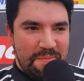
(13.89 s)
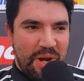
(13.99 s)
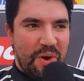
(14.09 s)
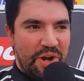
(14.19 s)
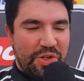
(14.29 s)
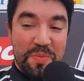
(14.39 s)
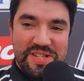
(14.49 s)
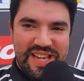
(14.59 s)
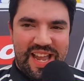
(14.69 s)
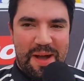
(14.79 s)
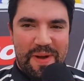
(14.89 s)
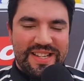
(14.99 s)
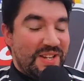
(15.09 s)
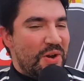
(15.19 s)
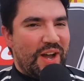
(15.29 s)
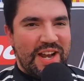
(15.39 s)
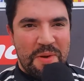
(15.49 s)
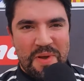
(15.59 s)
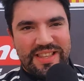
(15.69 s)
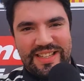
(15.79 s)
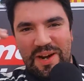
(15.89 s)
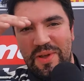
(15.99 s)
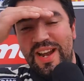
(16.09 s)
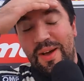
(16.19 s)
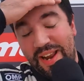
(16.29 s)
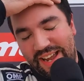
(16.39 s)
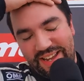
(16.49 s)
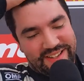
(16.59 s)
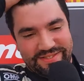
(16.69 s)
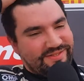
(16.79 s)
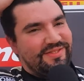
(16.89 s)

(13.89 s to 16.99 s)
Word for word: pero bueno, yo pensé que capaz que se iba a enojar y no me iba a tratar bien, la verdad que